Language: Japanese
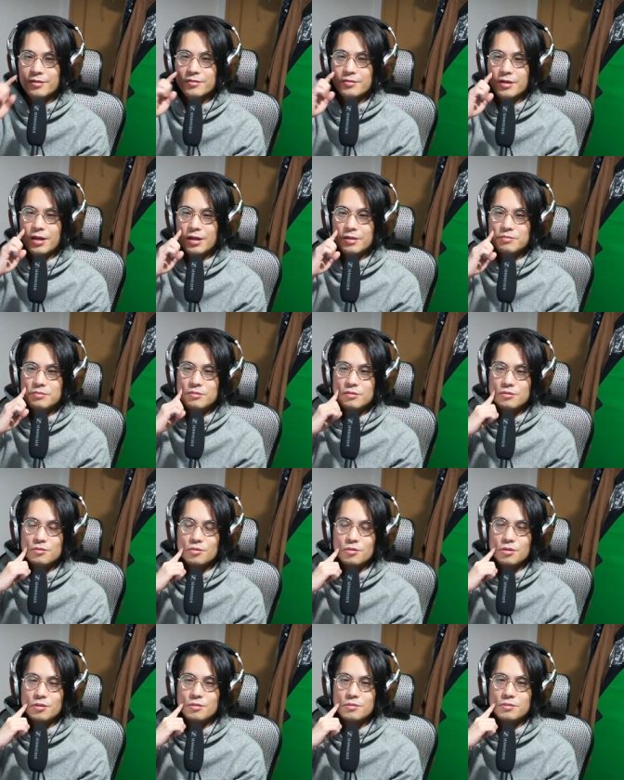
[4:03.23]
構ライブの
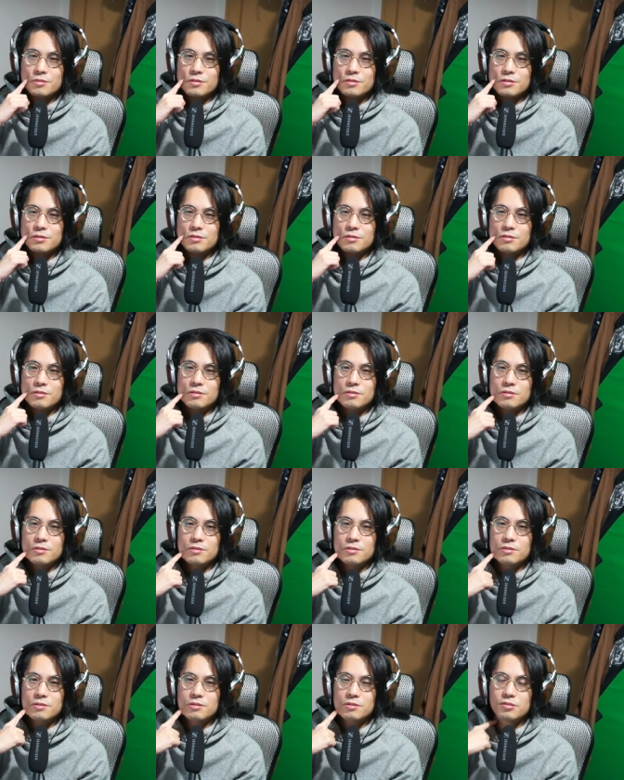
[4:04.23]
時の服
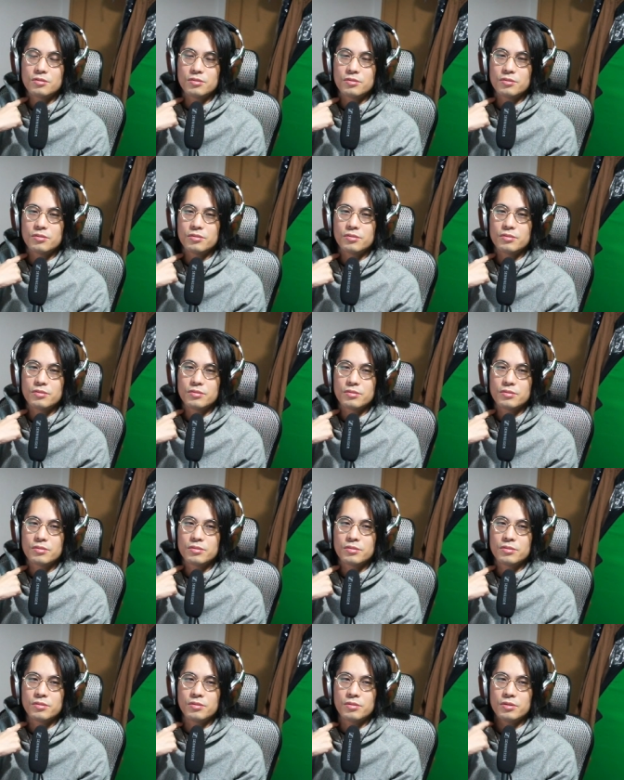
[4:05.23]
装
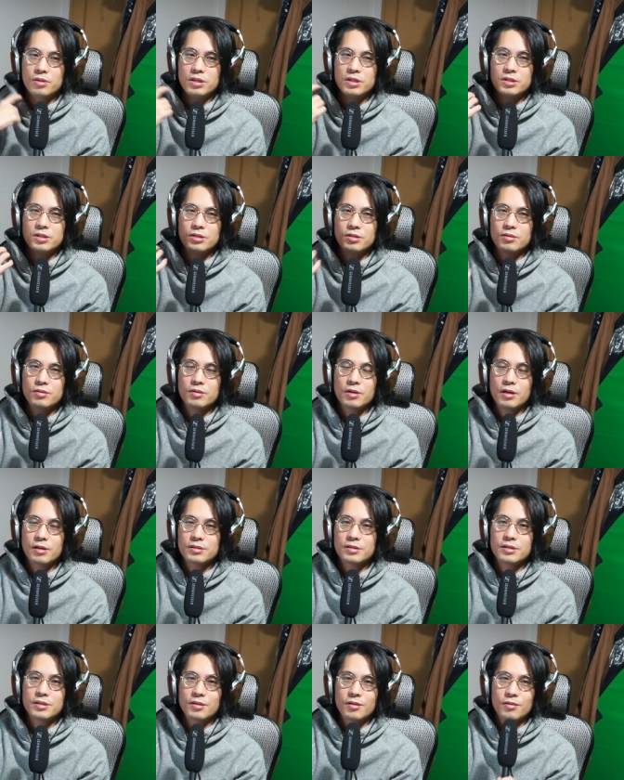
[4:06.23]
の印象が
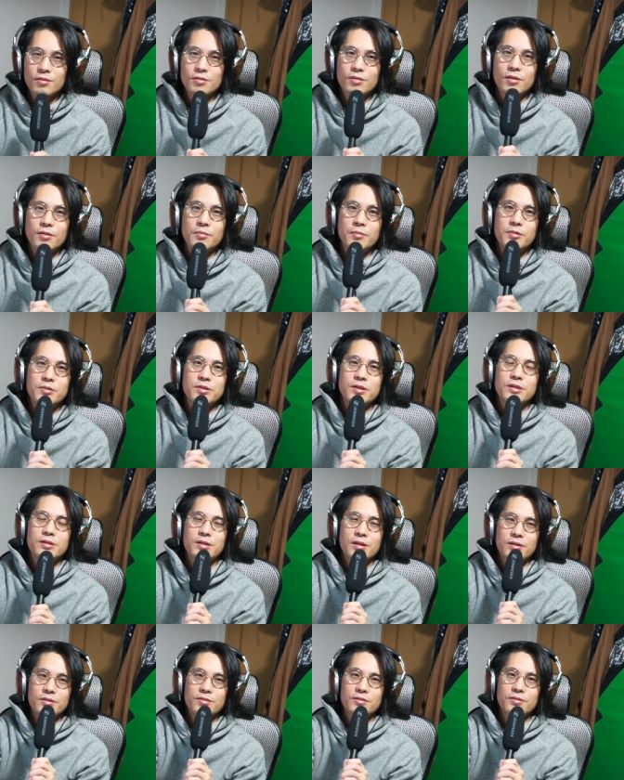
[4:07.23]
強いとは思うんです
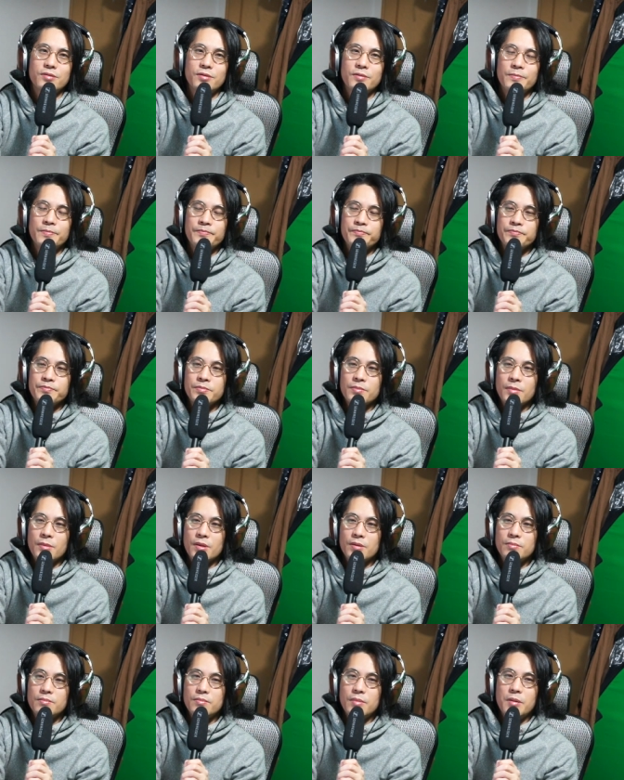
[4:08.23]
けど、
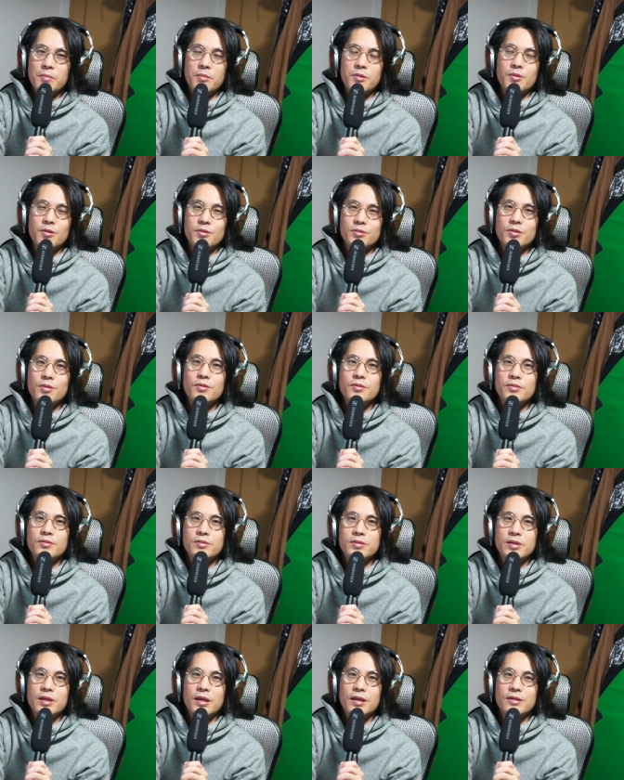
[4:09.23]
まあモノトーン
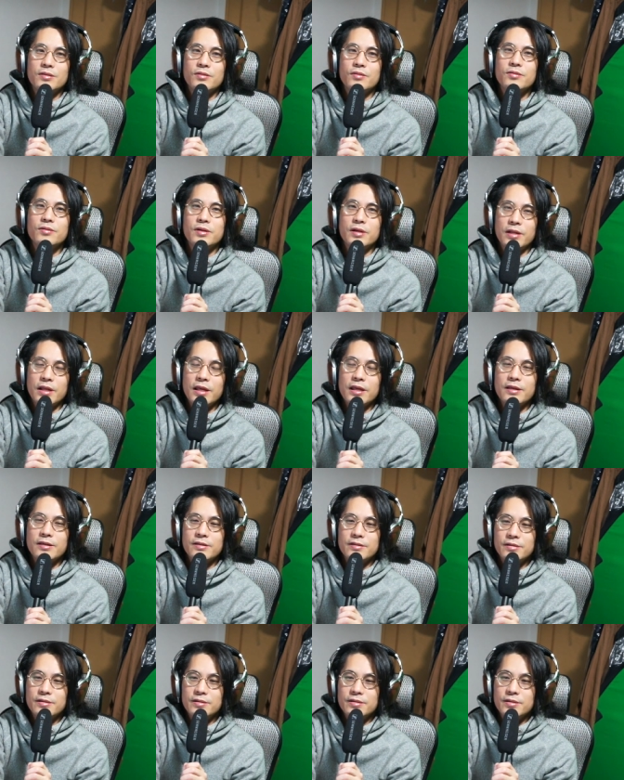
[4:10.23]
系というかね、
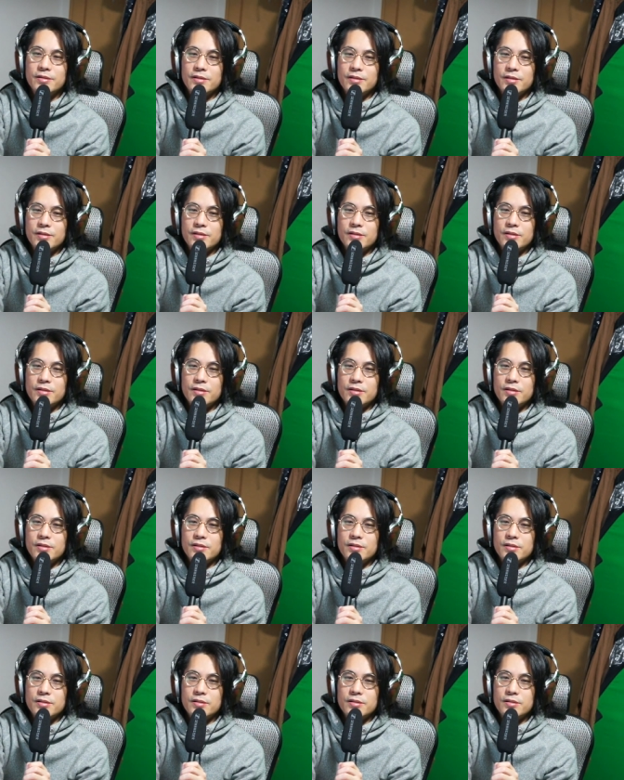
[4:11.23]

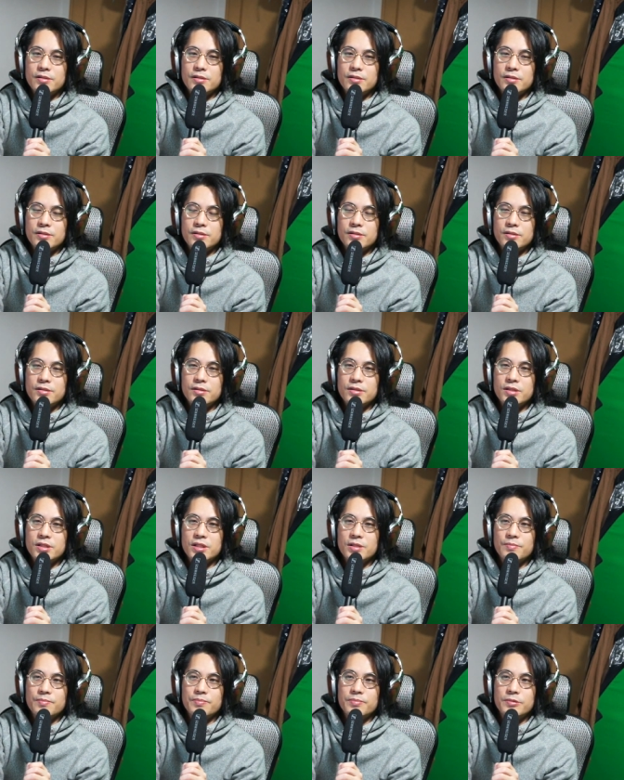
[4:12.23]
うん、
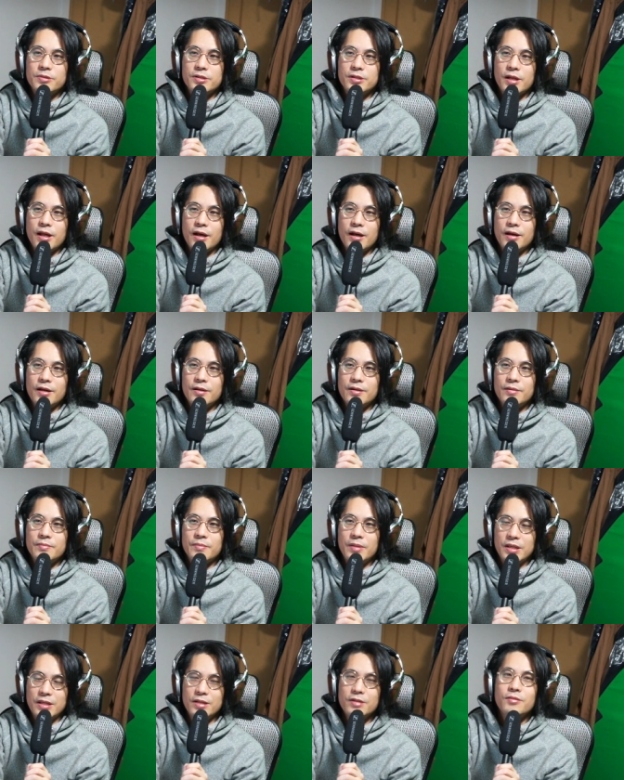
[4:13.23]
シンプルな、
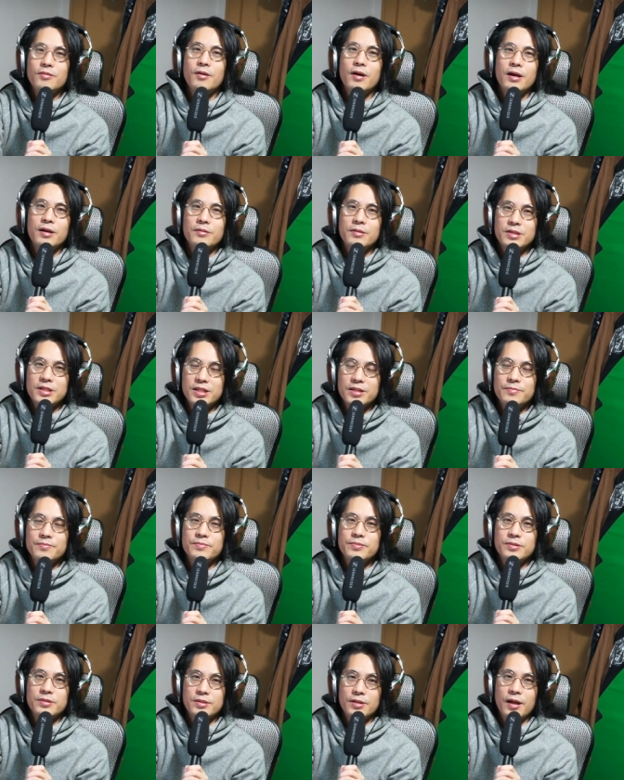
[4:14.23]
まあ色合いは
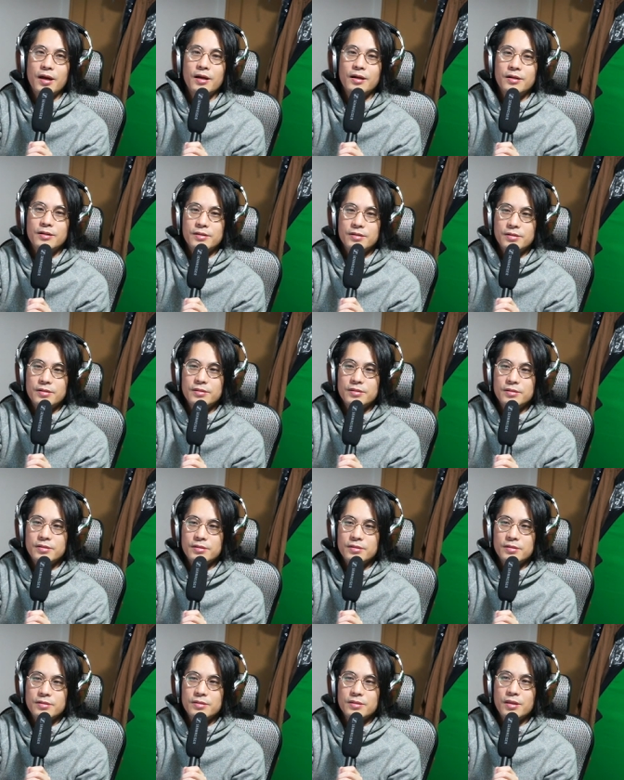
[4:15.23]
シンプルなっ
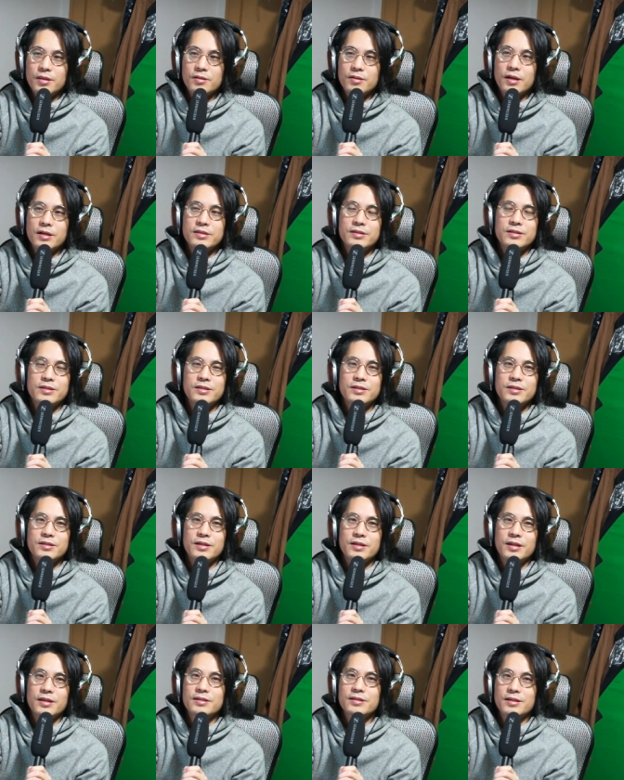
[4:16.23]
ていう感じじゃ
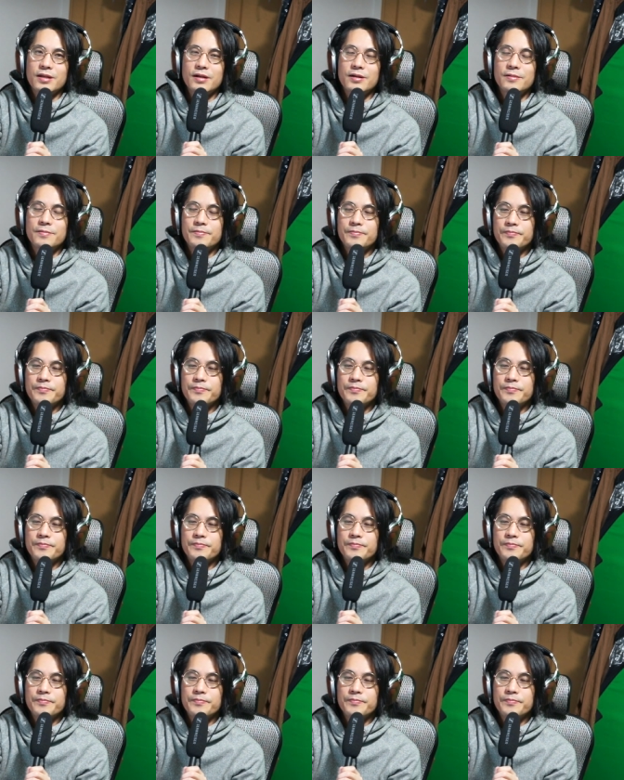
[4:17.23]
ないですか。